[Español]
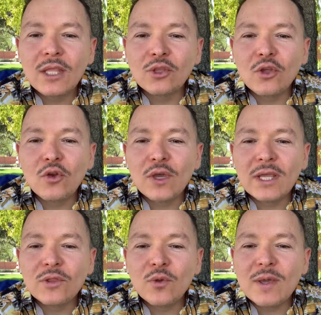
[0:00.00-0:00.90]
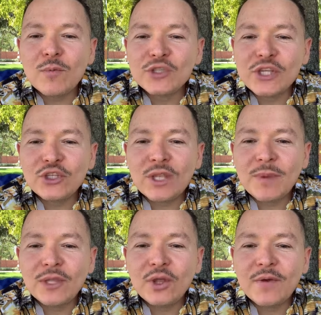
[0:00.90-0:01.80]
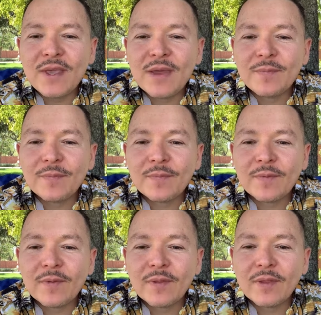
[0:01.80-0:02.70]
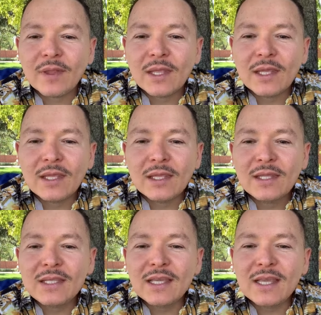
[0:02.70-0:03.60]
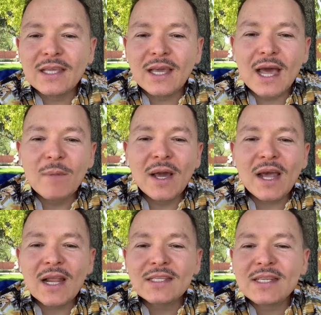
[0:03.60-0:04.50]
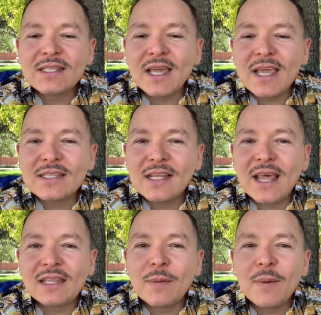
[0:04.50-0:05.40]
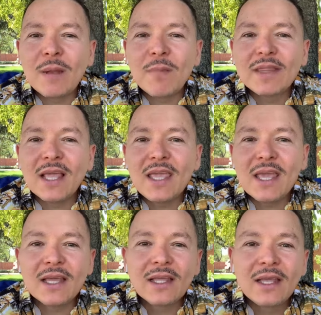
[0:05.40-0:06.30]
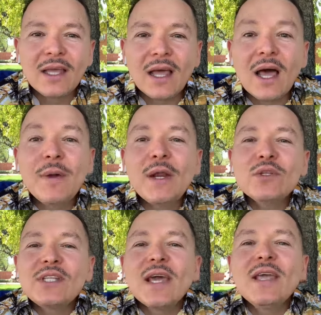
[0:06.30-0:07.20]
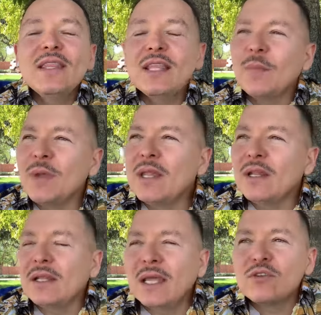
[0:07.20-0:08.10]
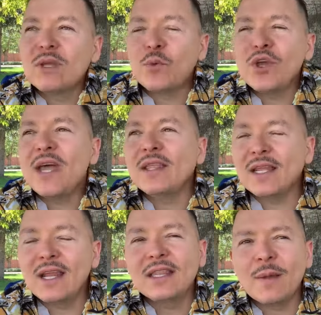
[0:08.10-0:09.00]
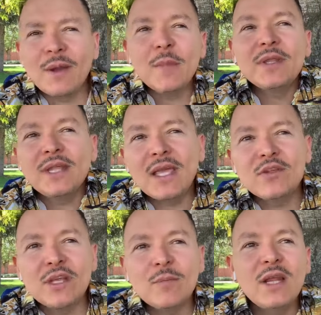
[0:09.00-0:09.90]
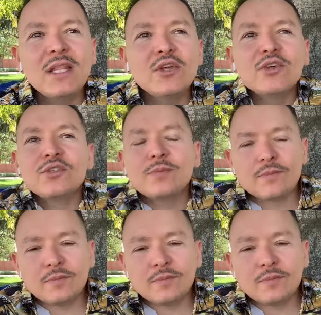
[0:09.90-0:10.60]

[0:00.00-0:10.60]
y todo lo que no hemos hecho también todavía. Dice Alma Carranza, dice que ella sí le da tapa a la pantalla. A ver, nuestra gente también que nos apoya, denle tapa a la pantalla, no sean malitos.